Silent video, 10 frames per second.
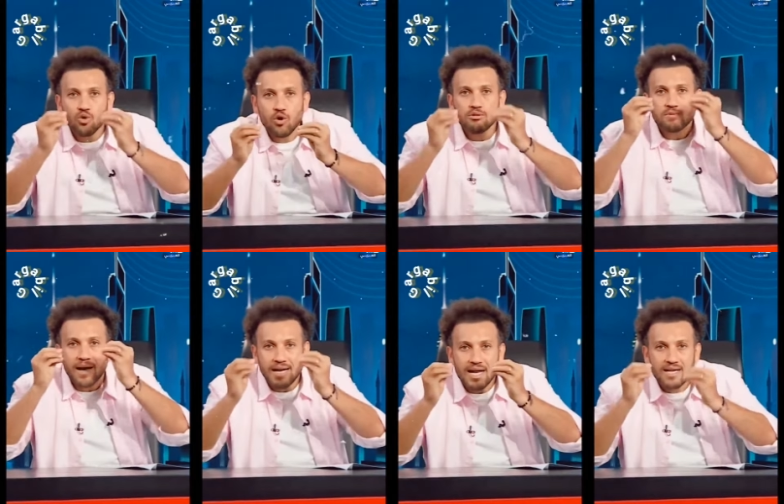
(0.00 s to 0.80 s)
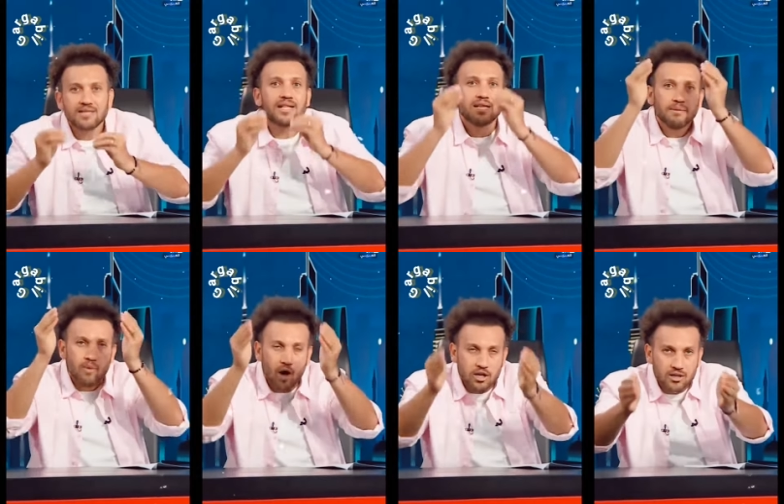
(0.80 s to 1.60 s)
الصندوق مش معناها ان انت
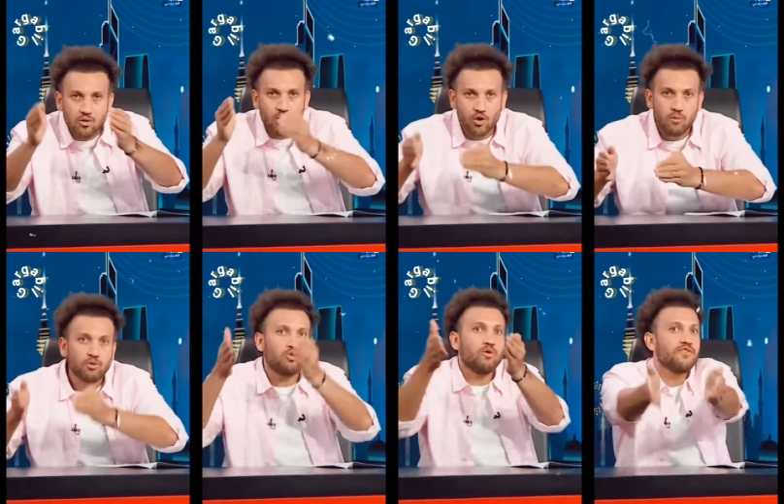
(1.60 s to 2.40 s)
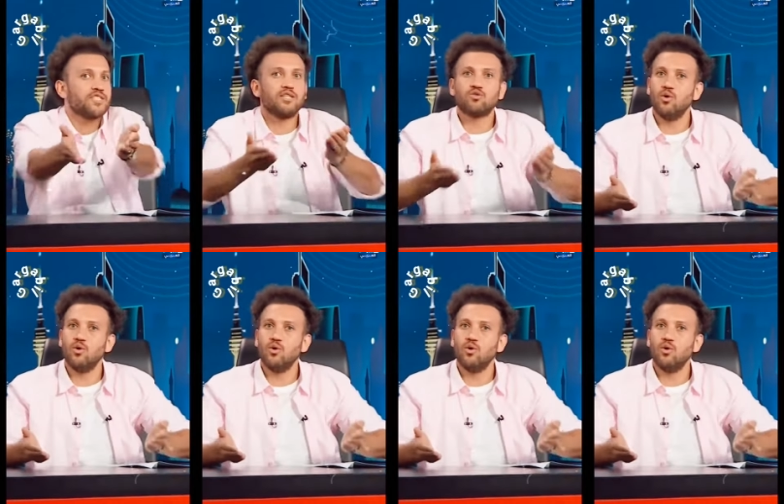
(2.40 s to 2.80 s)
تلم المعارضين كلهم وتحطهم في